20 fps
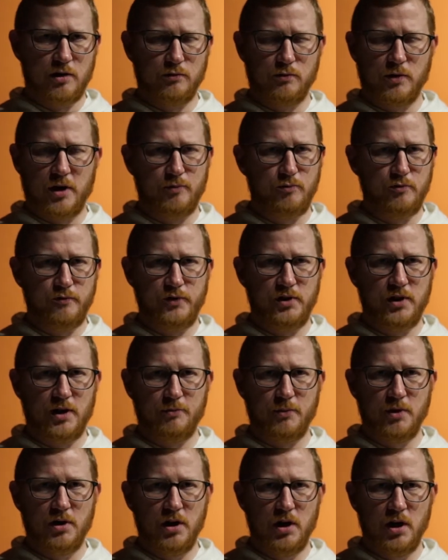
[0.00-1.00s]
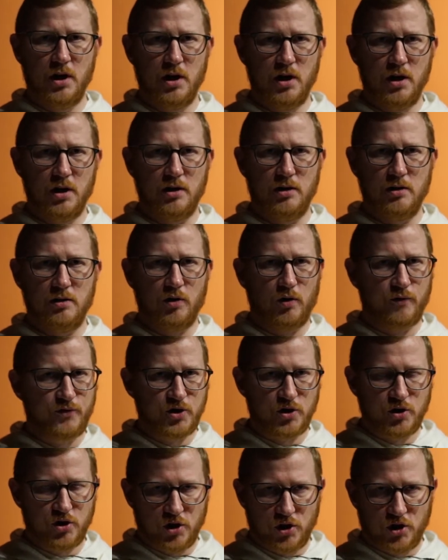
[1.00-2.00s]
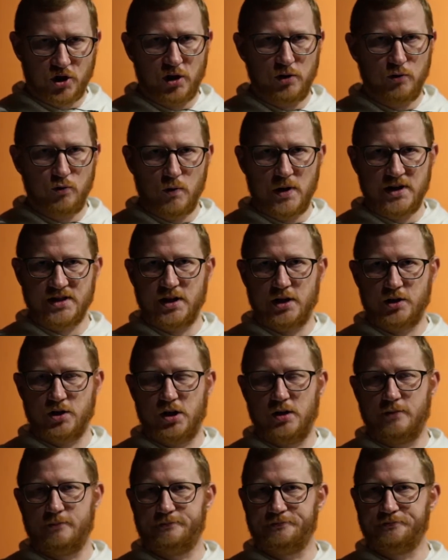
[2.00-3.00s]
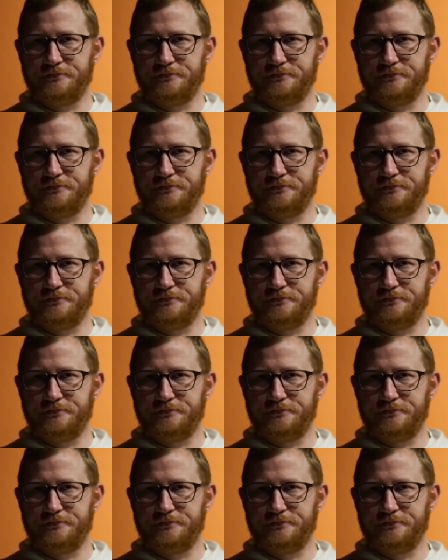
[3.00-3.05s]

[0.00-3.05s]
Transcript: która mówi nam o wskrzeszeniu Łazarza.